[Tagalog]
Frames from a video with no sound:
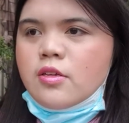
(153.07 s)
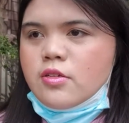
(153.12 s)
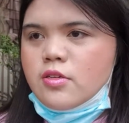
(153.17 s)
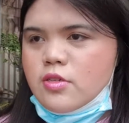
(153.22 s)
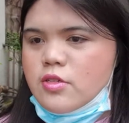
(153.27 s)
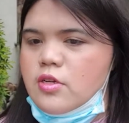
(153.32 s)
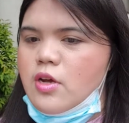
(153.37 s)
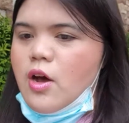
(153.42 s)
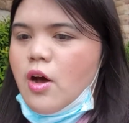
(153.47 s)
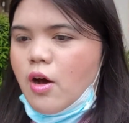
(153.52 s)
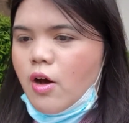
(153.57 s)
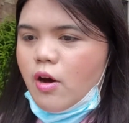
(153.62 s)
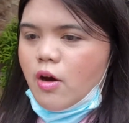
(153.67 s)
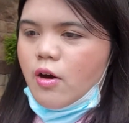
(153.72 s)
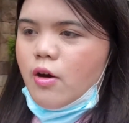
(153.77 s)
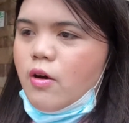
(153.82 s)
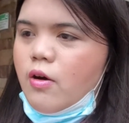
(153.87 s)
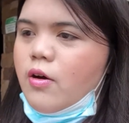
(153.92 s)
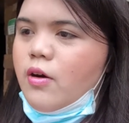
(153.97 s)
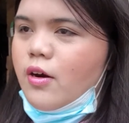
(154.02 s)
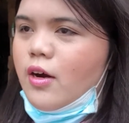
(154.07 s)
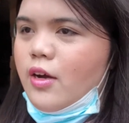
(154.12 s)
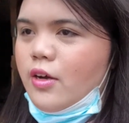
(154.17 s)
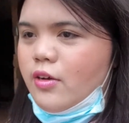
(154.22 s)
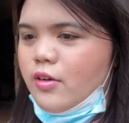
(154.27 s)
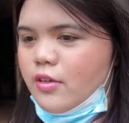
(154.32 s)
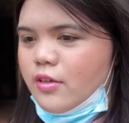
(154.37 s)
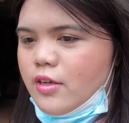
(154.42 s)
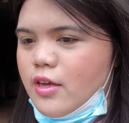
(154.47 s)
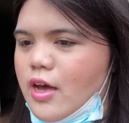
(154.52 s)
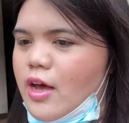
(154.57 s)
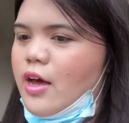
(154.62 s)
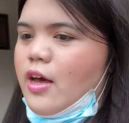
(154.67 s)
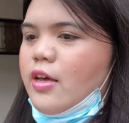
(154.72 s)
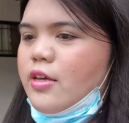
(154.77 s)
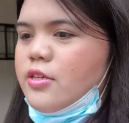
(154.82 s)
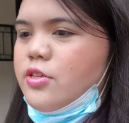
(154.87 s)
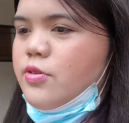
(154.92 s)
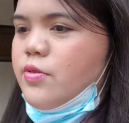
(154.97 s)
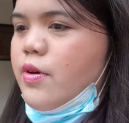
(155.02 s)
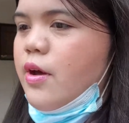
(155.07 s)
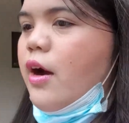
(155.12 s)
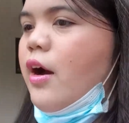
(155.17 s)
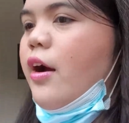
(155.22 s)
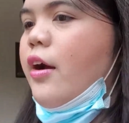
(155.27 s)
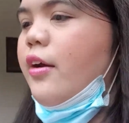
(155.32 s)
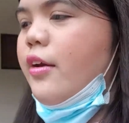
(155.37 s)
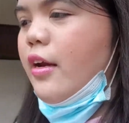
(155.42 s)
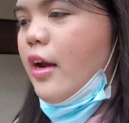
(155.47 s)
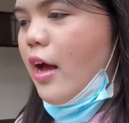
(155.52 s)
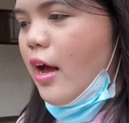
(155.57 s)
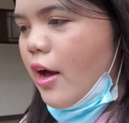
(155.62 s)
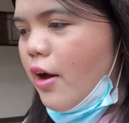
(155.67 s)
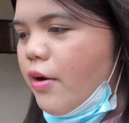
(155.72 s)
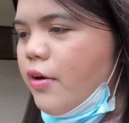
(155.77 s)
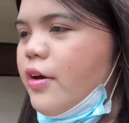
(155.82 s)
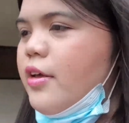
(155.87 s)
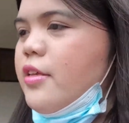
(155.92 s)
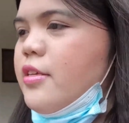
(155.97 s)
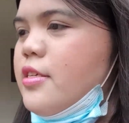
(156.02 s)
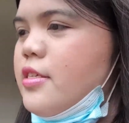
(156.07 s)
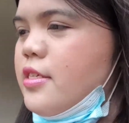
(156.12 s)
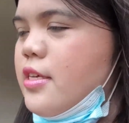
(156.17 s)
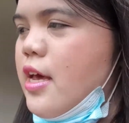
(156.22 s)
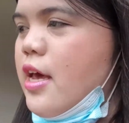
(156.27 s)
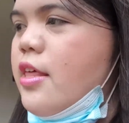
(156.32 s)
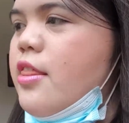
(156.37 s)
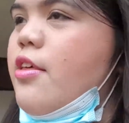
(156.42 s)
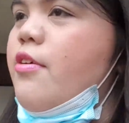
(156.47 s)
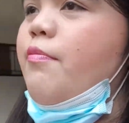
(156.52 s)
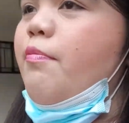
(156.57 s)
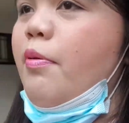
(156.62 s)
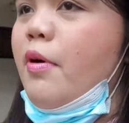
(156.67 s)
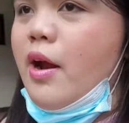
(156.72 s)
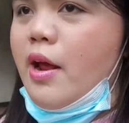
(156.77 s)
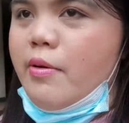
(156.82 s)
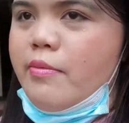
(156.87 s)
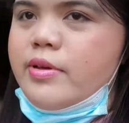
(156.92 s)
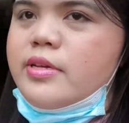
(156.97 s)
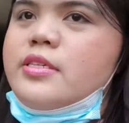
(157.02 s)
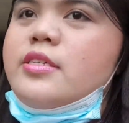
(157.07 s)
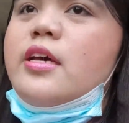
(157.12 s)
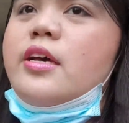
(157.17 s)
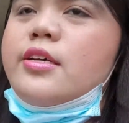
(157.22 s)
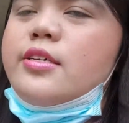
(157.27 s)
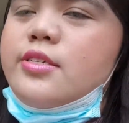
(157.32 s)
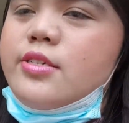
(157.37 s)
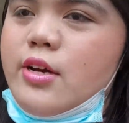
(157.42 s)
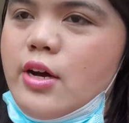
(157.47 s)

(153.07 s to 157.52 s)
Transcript: So, ngayon guys, we are now inside the premises